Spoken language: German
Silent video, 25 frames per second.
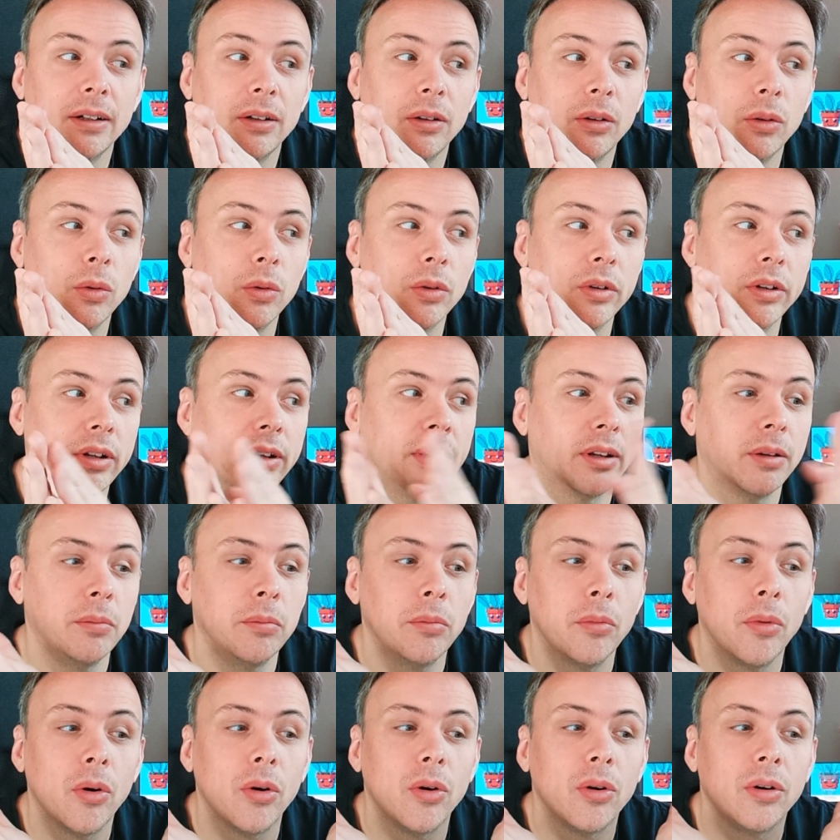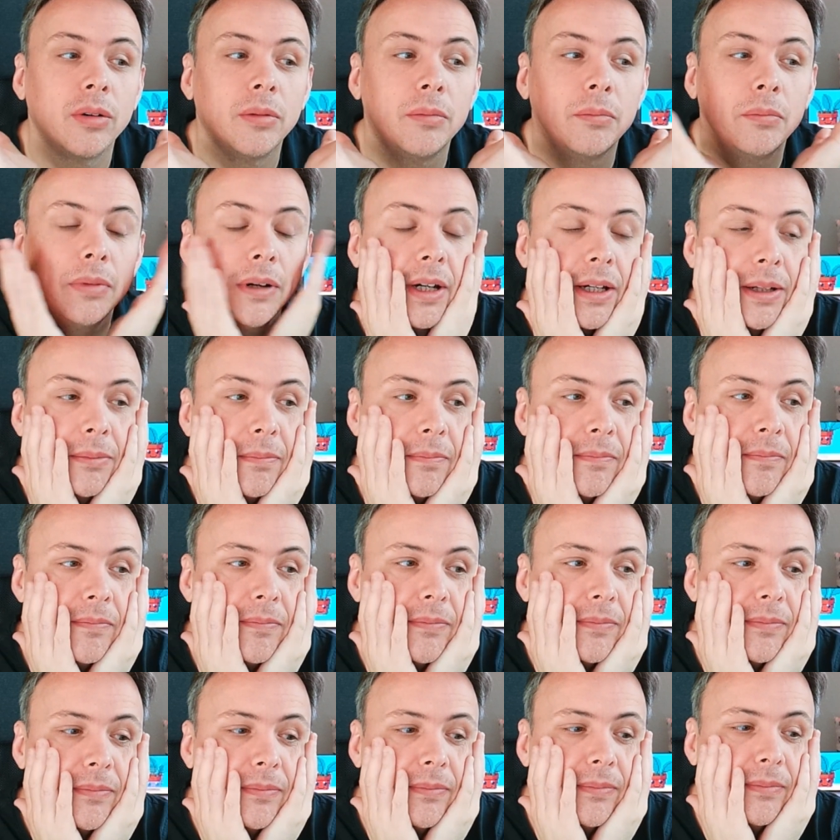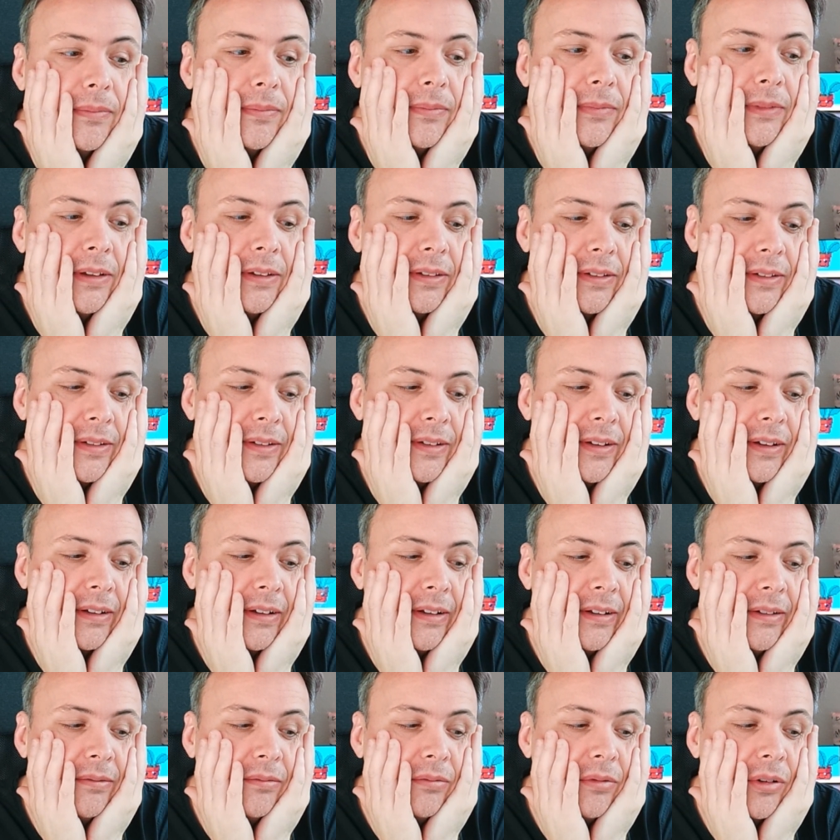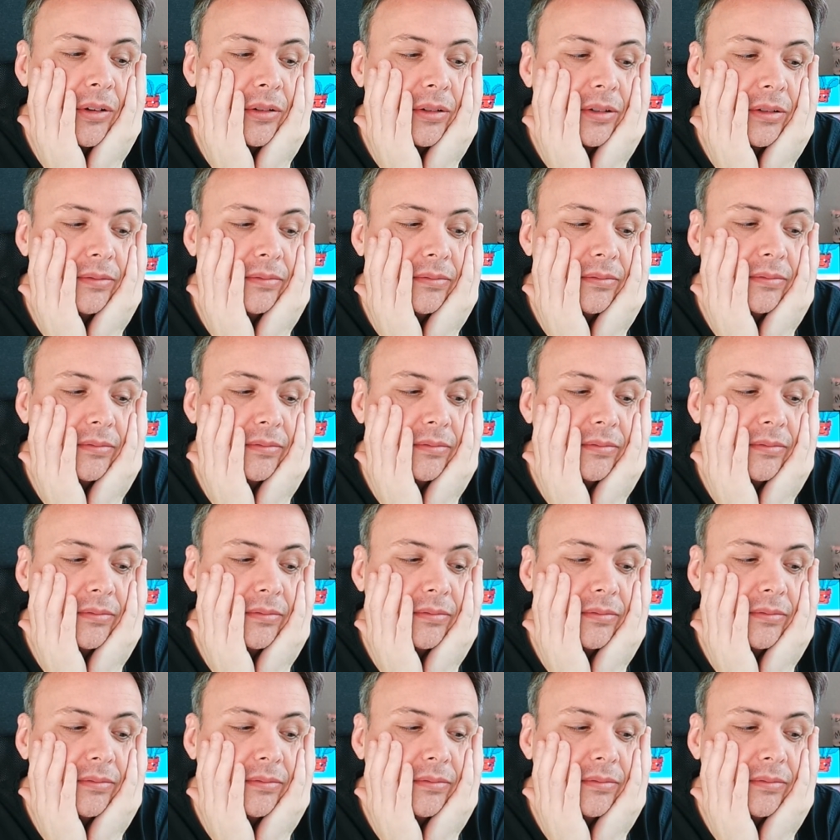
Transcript: Oder dann morgen beim nächsten täglichen Vlog.